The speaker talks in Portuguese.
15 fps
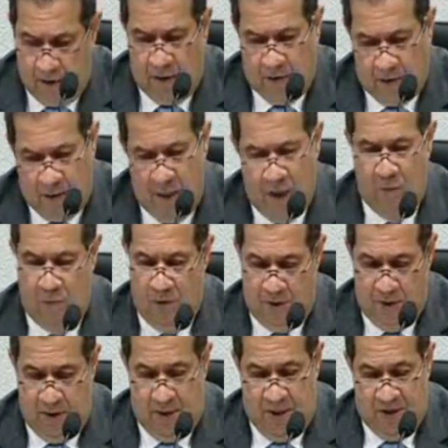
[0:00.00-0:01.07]

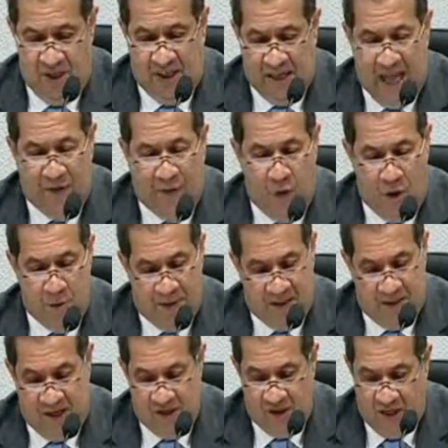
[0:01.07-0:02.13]
Calma. De lá voando para a
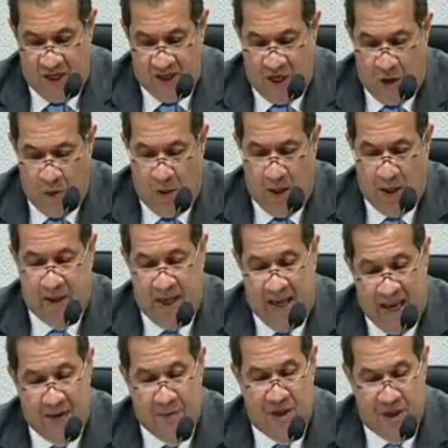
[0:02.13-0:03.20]
cidade de Grajaú, que
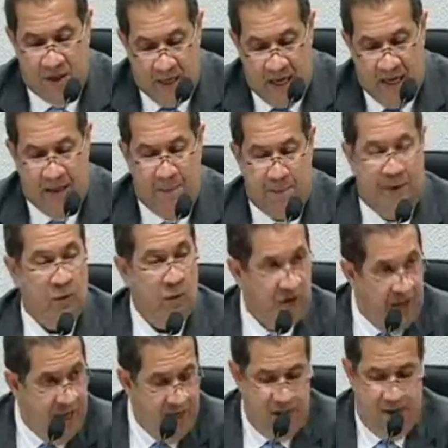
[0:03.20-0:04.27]
era instada pelo
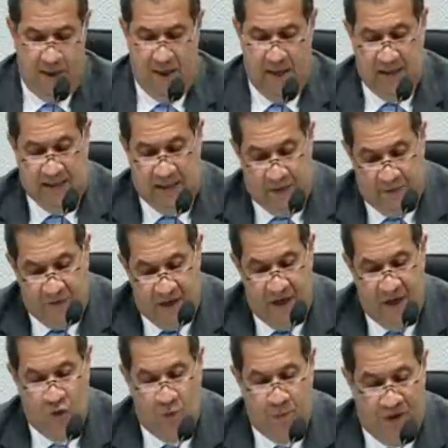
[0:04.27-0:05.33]
DEM,
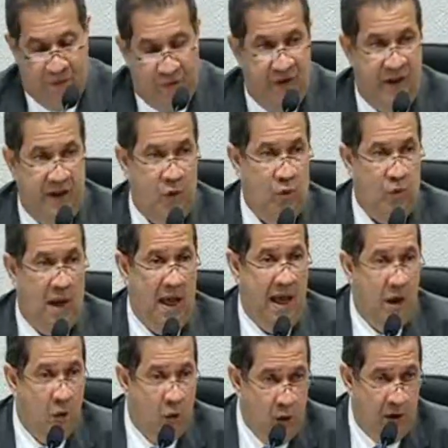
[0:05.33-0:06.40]
através do prefeito
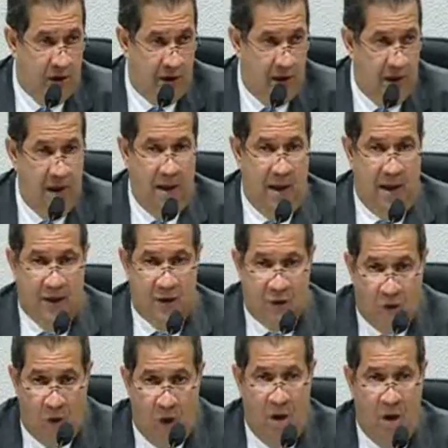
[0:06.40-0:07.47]
Arruda. É
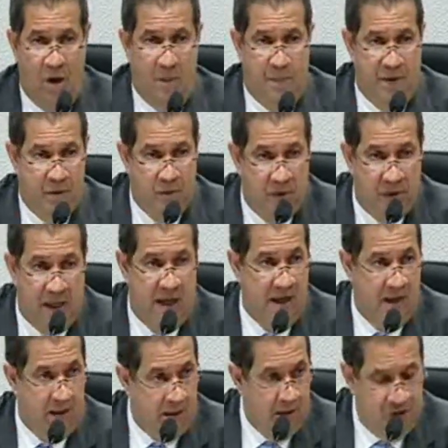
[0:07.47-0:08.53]
só
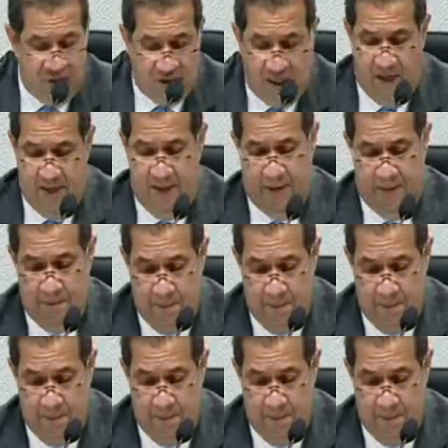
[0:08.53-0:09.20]
perguntar, está aí.